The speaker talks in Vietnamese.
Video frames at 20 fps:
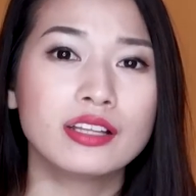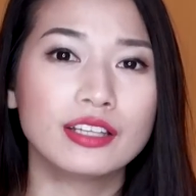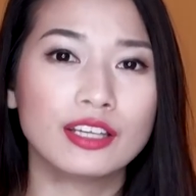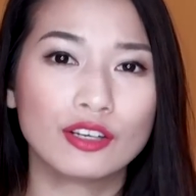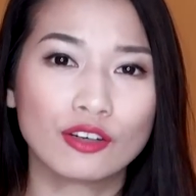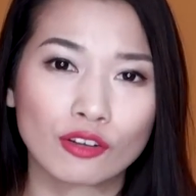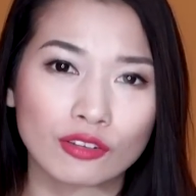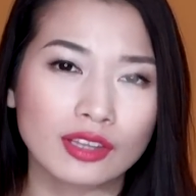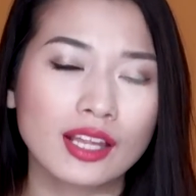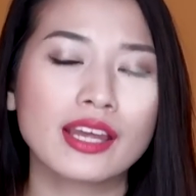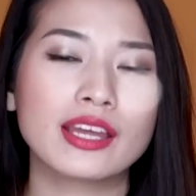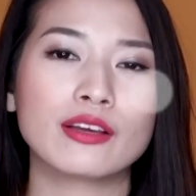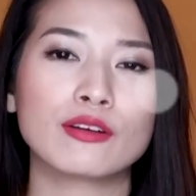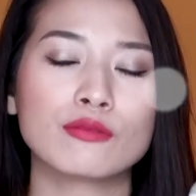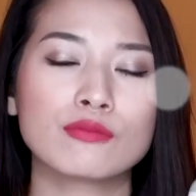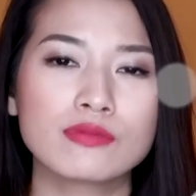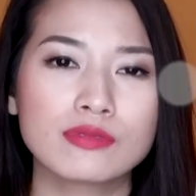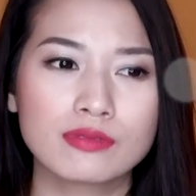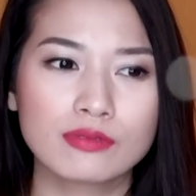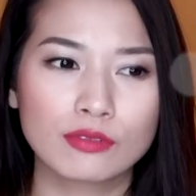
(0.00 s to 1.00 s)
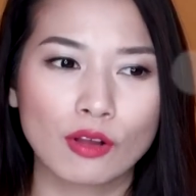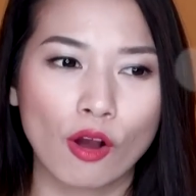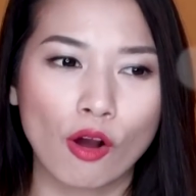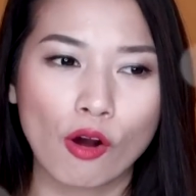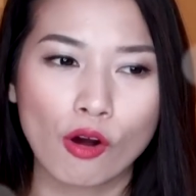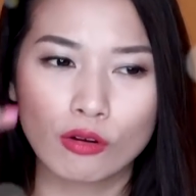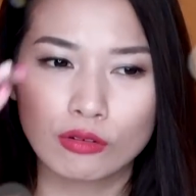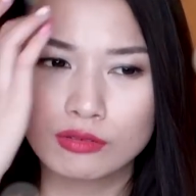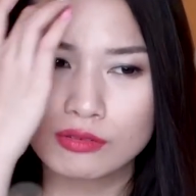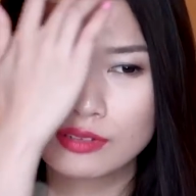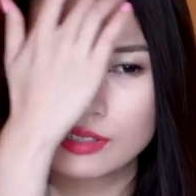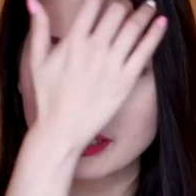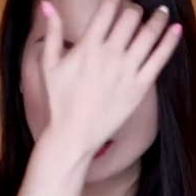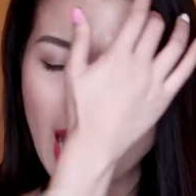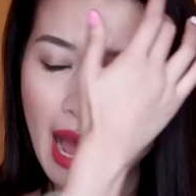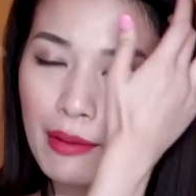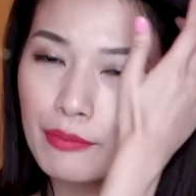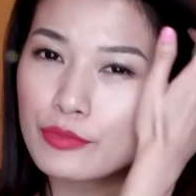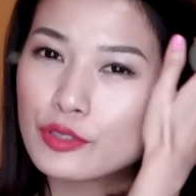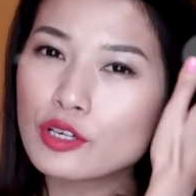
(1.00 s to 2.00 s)
thì nó tẩy cũng nó
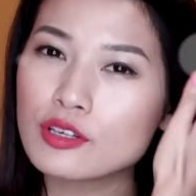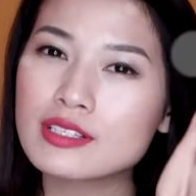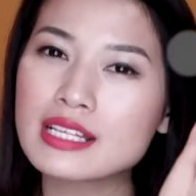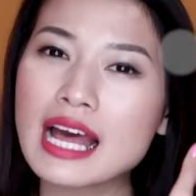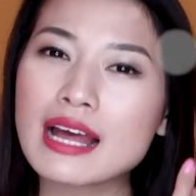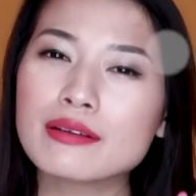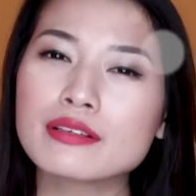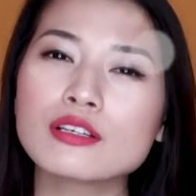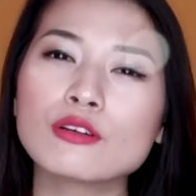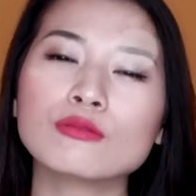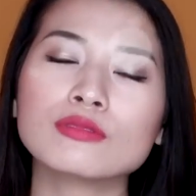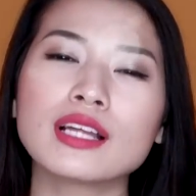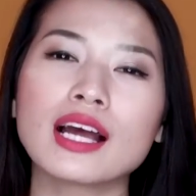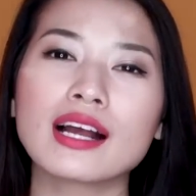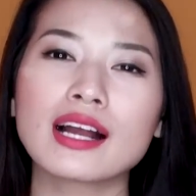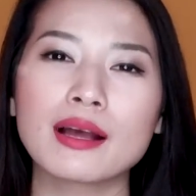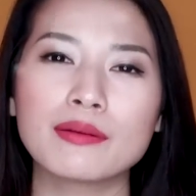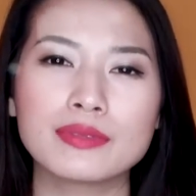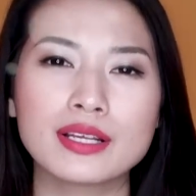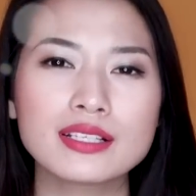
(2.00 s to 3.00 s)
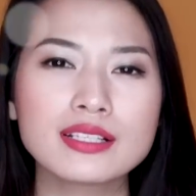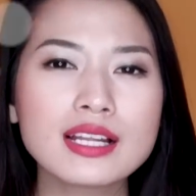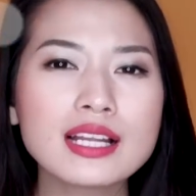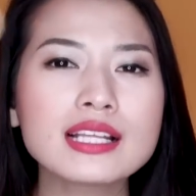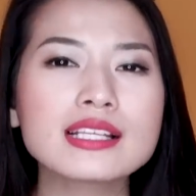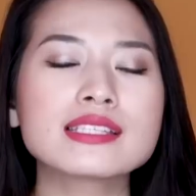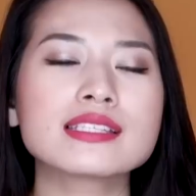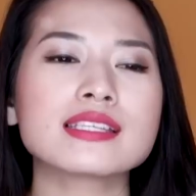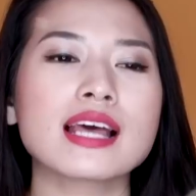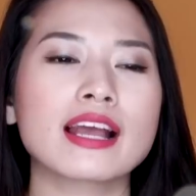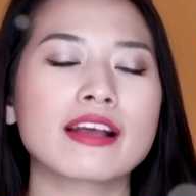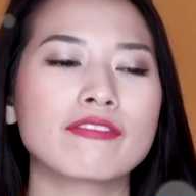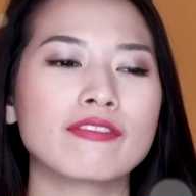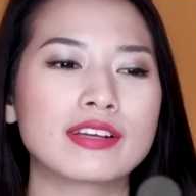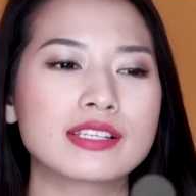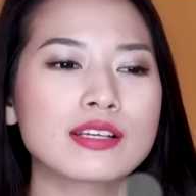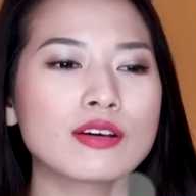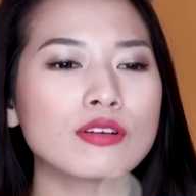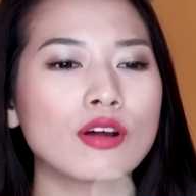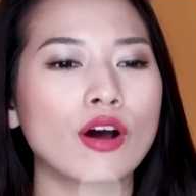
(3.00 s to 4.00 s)
làm cho da chúng ta cảm giác rất là sạch
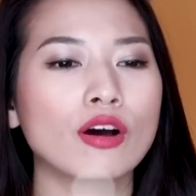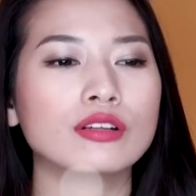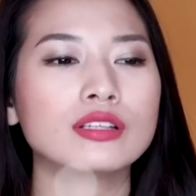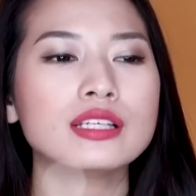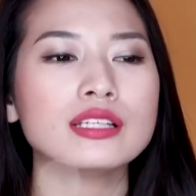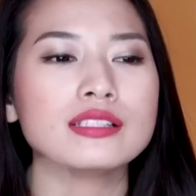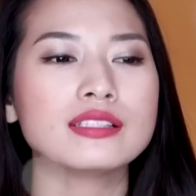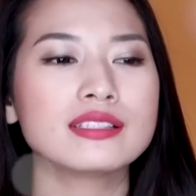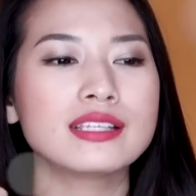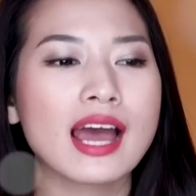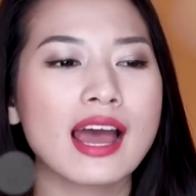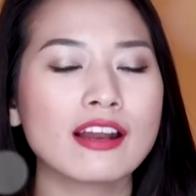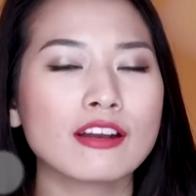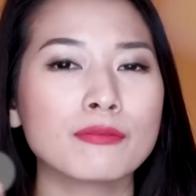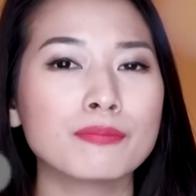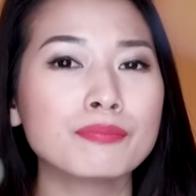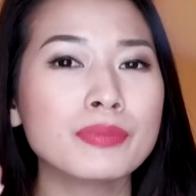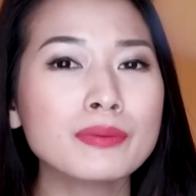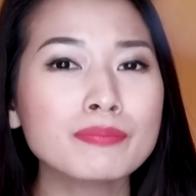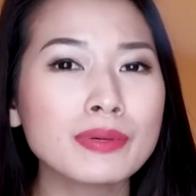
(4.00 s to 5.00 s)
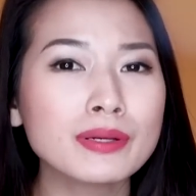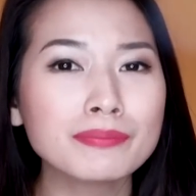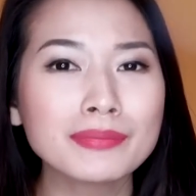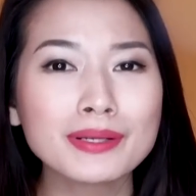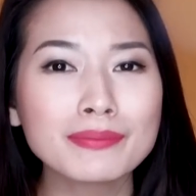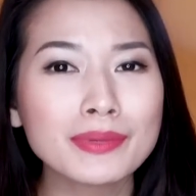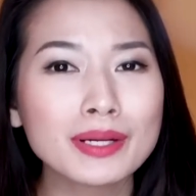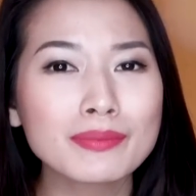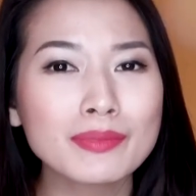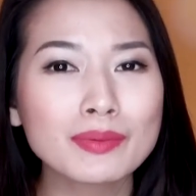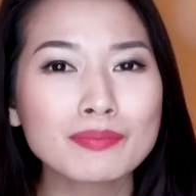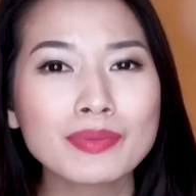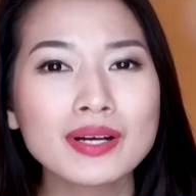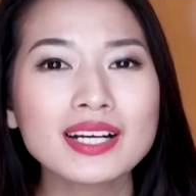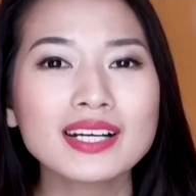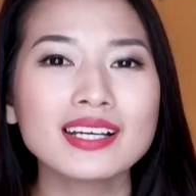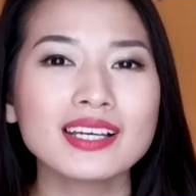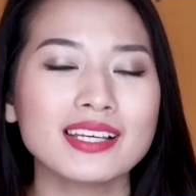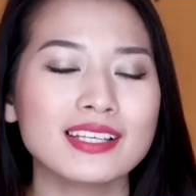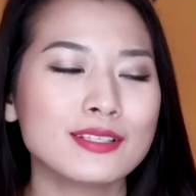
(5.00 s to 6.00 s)
và sau đó thì da nó bưng bưng bưng bưng bưng
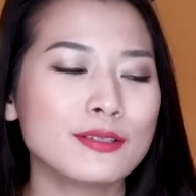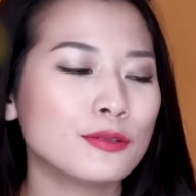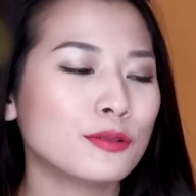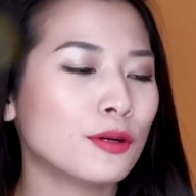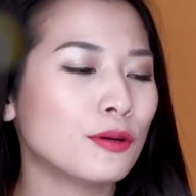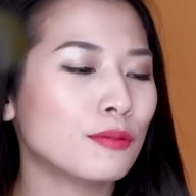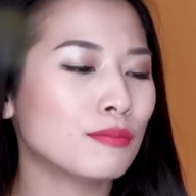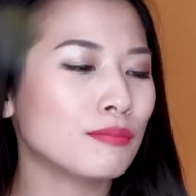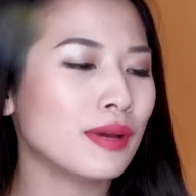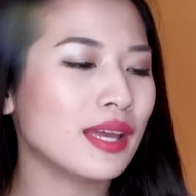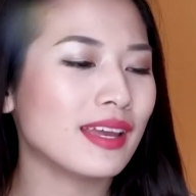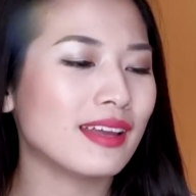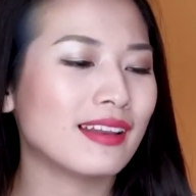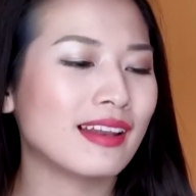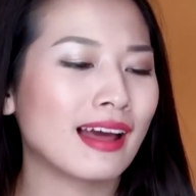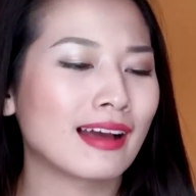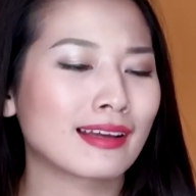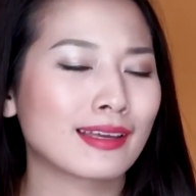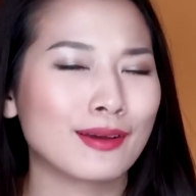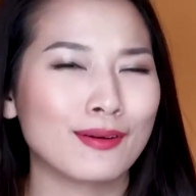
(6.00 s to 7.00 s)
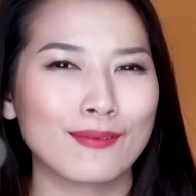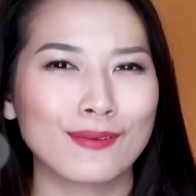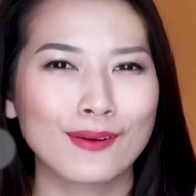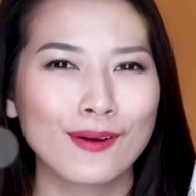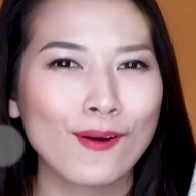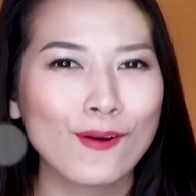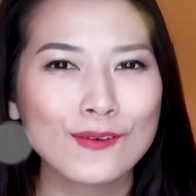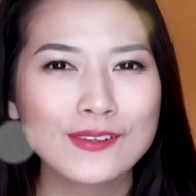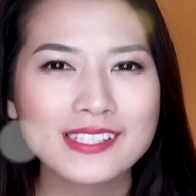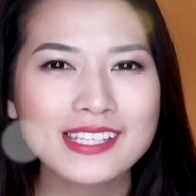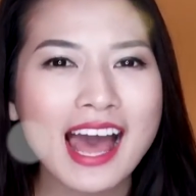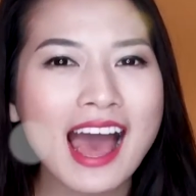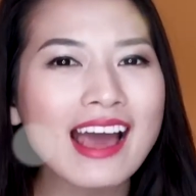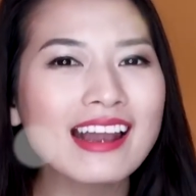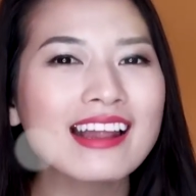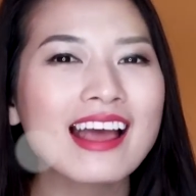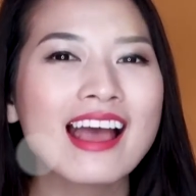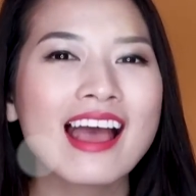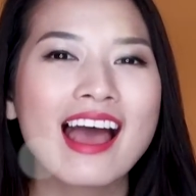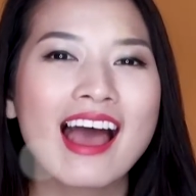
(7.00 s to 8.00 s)
bưng ấy chứ không bị là kiểu khô
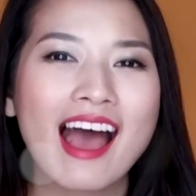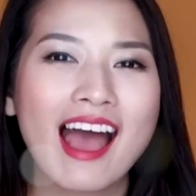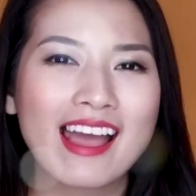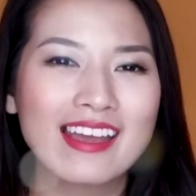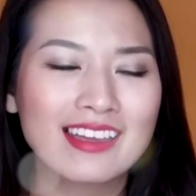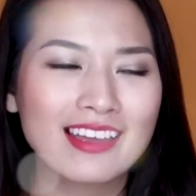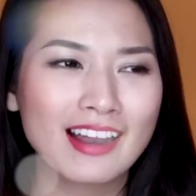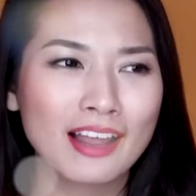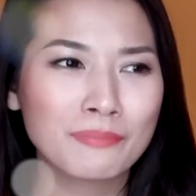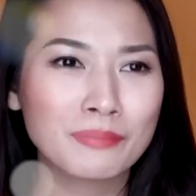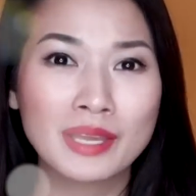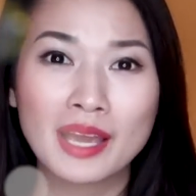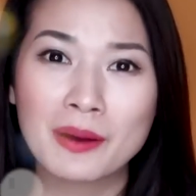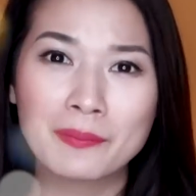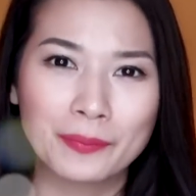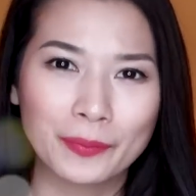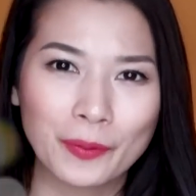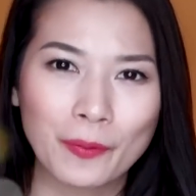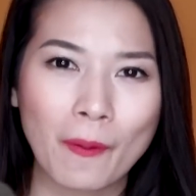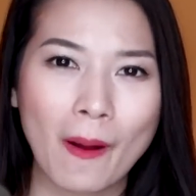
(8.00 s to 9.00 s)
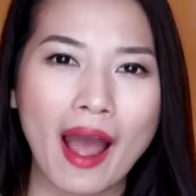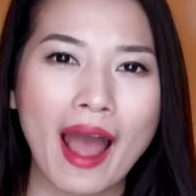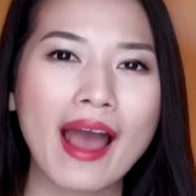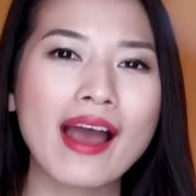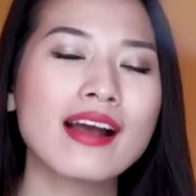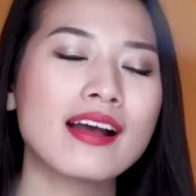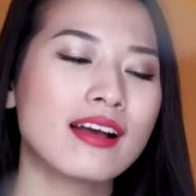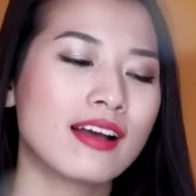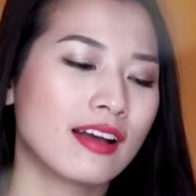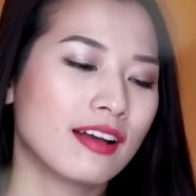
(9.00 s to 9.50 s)
rát hay như là bị ẩm quá